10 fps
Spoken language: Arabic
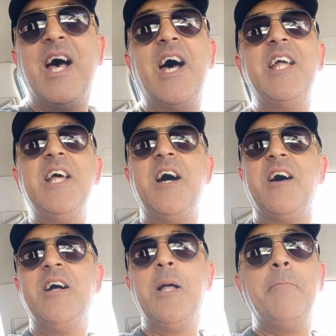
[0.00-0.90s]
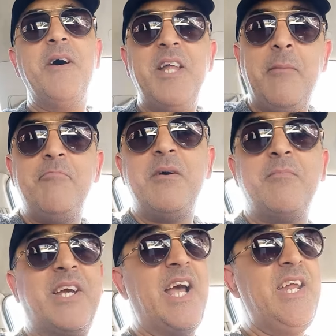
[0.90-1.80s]
انا ما
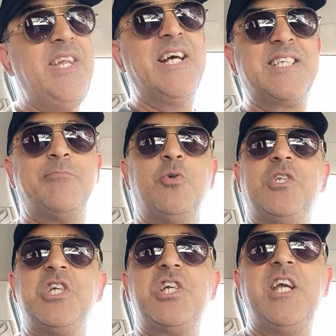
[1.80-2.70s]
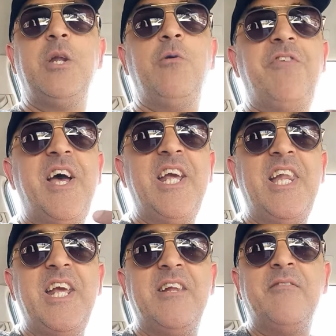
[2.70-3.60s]
نعمم كاين ناس منتجين
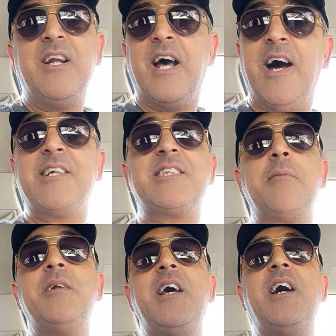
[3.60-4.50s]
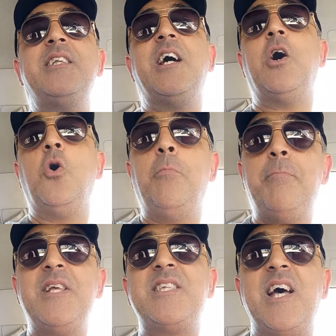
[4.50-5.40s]
وفاعلين اكثر من هذا هم
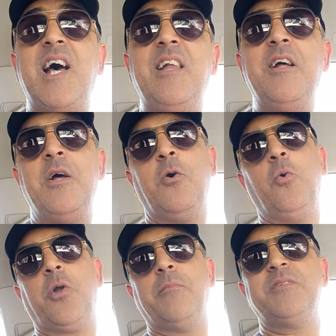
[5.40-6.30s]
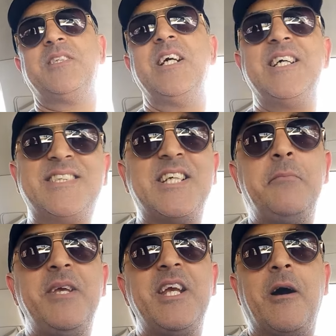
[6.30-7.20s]
مثال ورمز
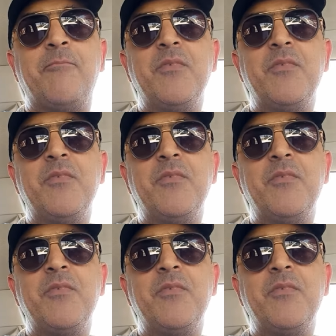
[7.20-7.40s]
التنميه